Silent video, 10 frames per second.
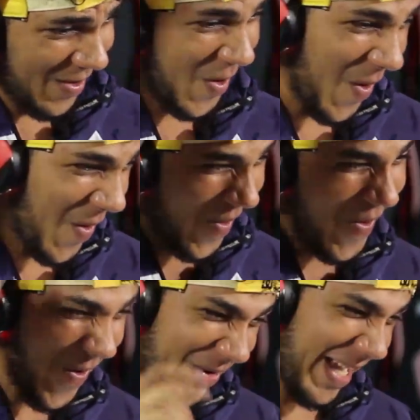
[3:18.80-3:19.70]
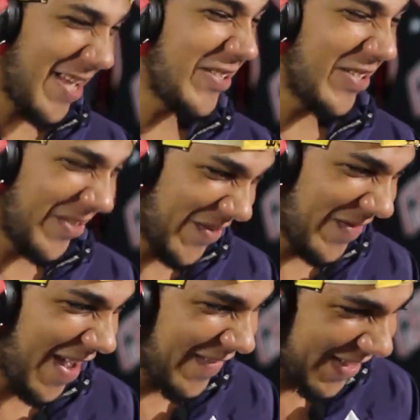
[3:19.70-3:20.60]
Uh, ¡Uh! que yo soy tu
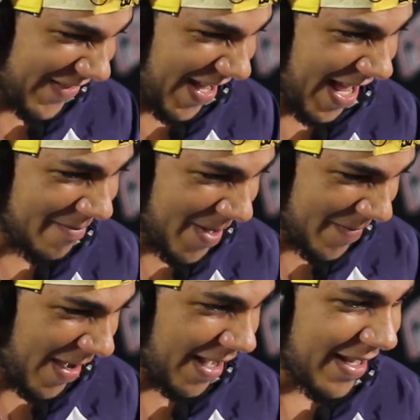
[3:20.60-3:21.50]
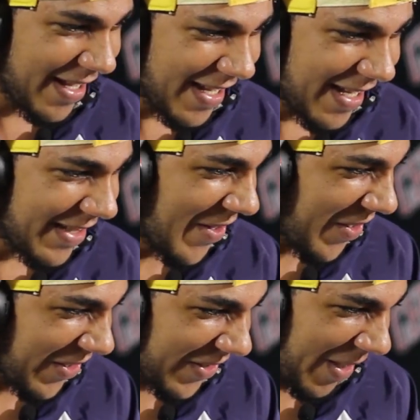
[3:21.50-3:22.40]
mami, tú eres mi mamá.
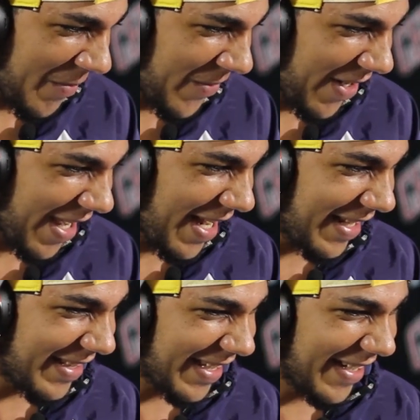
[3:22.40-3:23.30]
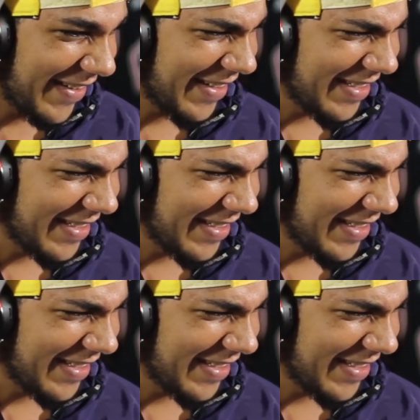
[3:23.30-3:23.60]
No, te está fuerte, la